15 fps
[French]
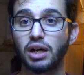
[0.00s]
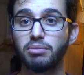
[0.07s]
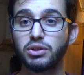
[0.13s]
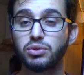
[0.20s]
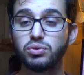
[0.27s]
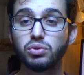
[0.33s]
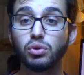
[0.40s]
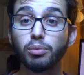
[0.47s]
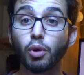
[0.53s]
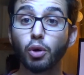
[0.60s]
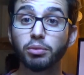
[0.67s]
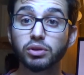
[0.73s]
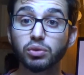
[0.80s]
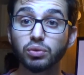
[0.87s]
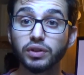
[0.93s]
armatus, le
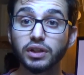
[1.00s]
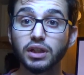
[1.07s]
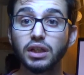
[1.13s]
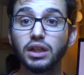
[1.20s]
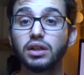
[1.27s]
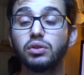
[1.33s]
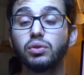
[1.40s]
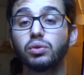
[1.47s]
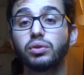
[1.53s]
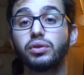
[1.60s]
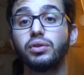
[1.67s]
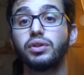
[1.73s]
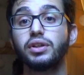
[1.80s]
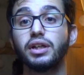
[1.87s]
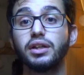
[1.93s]
premier trouvé, donc
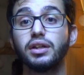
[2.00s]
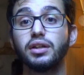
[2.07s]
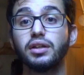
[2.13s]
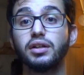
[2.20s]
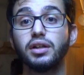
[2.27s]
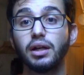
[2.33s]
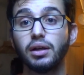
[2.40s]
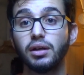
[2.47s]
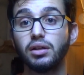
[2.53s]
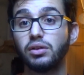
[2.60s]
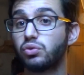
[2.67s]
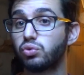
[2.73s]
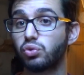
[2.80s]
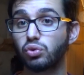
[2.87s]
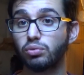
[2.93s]
qui a
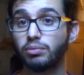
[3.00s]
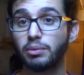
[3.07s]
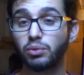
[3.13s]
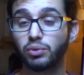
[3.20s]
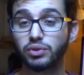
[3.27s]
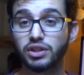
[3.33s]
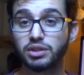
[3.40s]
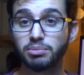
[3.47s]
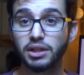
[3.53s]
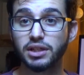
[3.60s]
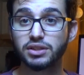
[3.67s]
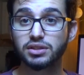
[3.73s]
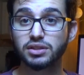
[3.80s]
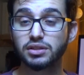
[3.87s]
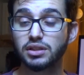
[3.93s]
toujours le même nom
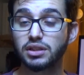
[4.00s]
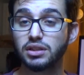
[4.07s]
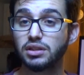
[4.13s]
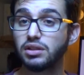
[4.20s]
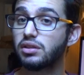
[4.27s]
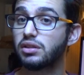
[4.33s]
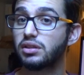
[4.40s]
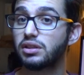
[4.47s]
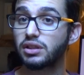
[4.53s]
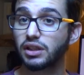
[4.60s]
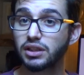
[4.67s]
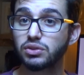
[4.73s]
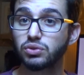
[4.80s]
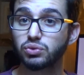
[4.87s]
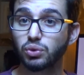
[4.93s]
d'espèce et qui
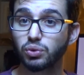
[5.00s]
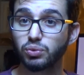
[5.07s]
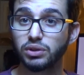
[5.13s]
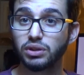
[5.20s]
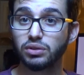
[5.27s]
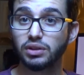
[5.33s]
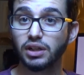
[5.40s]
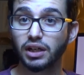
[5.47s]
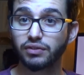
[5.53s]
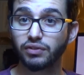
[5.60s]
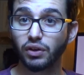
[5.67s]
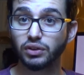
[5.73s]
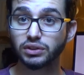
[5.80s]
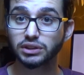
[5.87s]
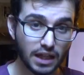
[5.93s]
reste aujourd'hui la
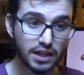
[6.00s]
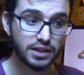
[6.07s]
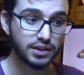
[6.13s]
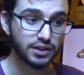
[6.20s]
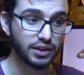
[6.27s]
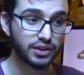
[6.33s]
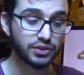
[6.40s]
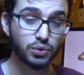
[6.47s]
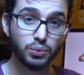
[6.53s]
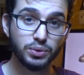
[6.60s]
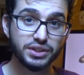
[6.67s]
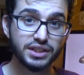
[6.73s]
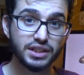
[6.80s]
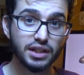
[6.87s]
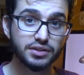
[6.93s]
référence.
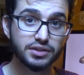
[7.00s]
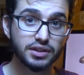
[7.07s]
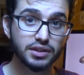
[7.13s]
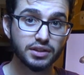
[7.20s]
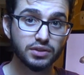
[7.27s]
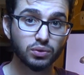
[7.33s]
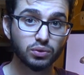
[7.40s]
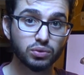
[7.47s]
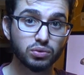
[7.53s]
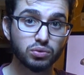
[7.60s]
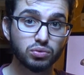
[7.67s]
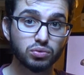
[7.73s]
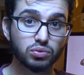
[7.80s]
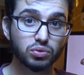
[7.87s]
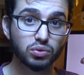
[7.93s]
Celui-ci a été donc
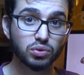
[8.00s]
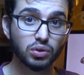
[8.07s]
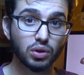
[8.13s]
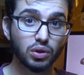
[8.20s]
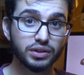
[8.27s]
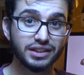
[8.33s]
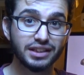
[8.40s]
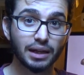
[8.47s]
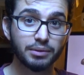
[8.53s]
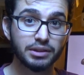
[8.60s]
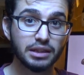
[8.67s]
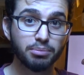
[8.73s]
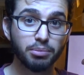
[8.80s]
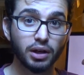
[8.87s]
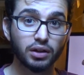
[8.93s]
euh,
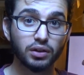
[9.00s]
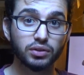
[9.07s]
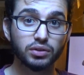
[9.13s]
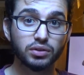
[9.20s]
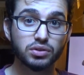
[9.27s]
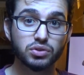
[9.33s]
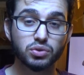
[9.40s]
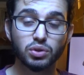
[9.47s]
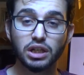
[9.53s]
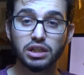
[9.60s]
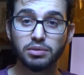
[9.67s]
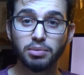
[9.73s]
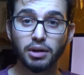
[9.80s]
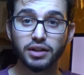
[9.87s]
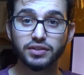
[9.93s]
déterminé par un
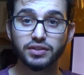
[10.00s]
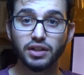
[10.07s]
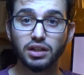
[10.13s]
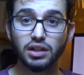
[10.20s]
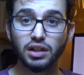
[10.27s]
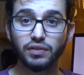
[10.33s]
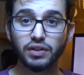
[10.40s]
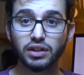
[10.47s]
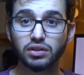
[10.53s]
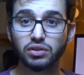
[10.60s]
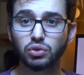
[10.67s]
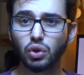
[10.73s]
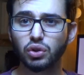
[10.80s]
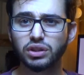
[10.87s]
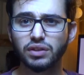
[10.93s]
squelette partiel avec
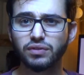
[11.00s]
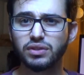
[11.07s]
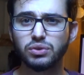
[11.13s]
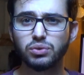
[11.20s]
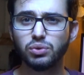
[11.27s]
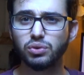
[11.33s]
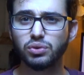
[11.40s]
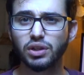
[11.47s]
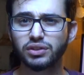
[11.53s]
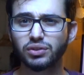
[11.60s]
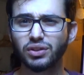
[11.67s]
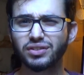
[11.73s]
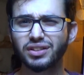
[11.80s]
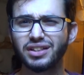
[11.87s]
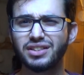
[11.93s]
30 individus, de,
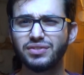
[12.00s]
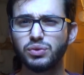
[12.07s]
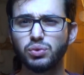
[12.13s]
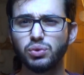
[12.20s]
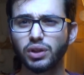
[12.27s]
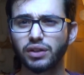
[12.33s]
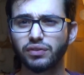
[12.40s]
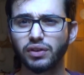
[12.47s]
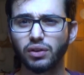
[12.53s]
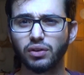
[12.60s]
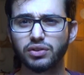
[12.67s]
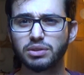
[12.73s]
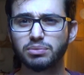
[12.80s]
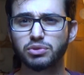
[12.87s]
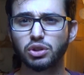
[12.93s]
euh, individus de
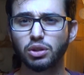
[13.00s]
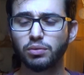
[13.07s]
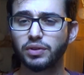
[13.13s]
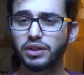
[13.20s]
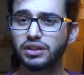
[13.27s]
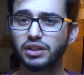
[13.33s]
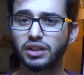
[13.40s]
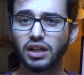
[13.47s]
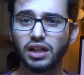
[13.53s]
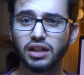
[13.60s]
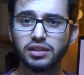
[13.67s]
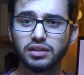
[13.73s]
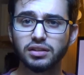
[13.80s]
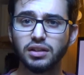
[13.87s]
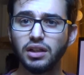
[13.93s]
référence, il me semble, avec des
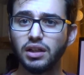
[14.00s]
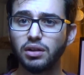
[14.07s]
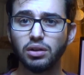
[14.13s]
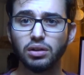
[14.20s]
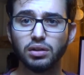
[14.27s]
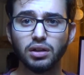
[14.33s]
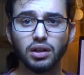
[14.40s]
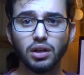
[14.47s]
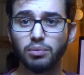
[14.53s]
crânes euh,